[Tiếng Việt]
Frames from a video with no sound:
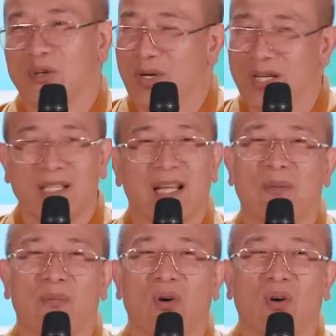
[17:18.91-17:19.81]
xấu hơn
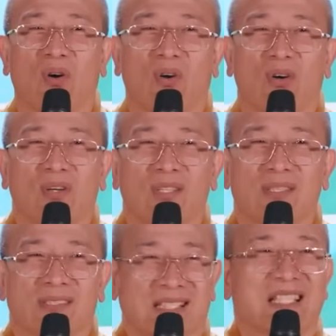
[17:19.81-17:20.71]
cả bố
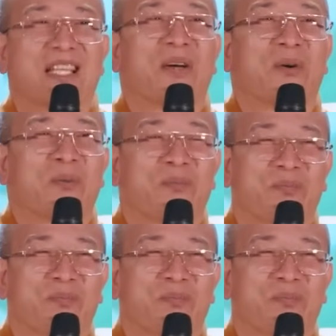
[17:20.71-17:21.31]
rất nhiều.